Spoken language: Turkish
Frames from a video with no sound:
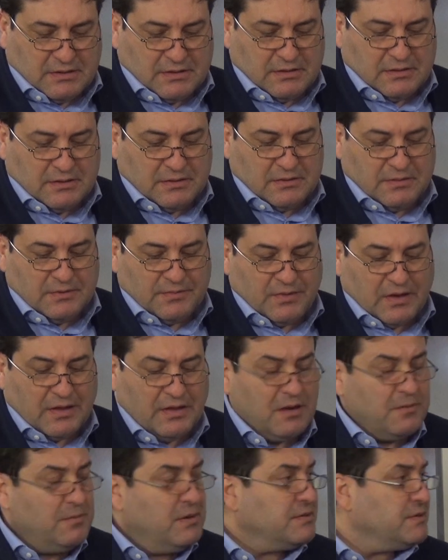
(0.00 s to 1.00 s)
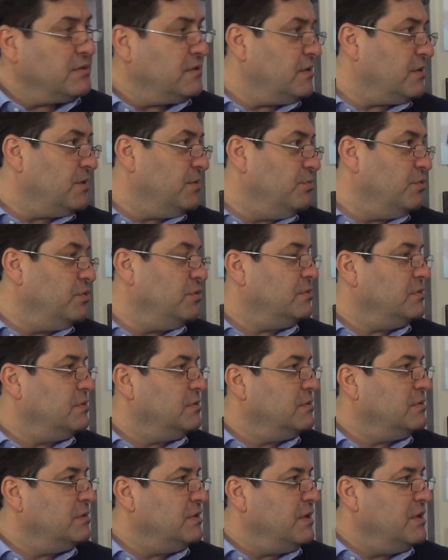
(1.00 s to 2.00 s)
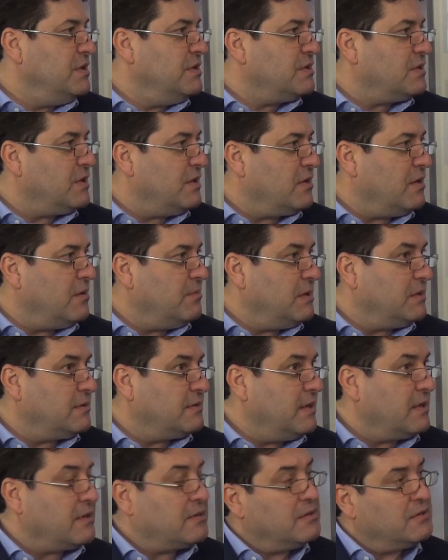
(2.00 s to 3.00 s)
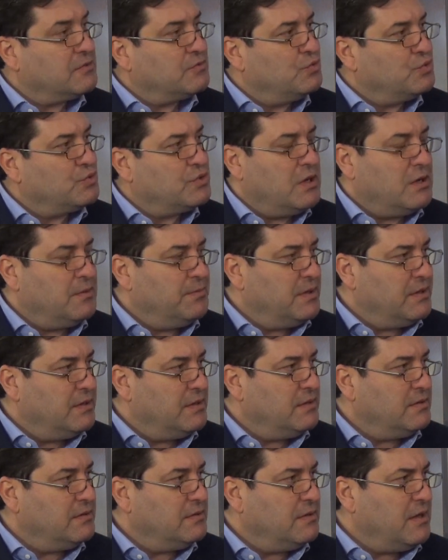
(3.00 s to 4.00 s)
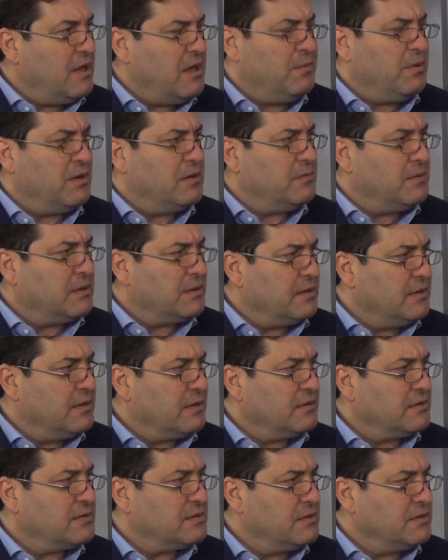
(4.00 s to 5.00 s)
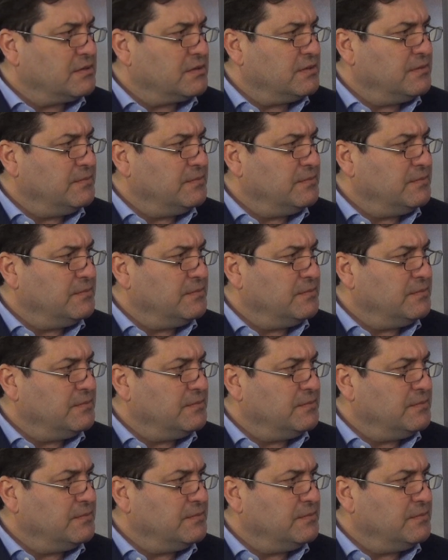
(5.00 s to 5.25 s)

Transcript: E, Fenerbahçe'deki bu e, inişe rağmen tekrar düzelmeyi neye bağlamak gerekir sence?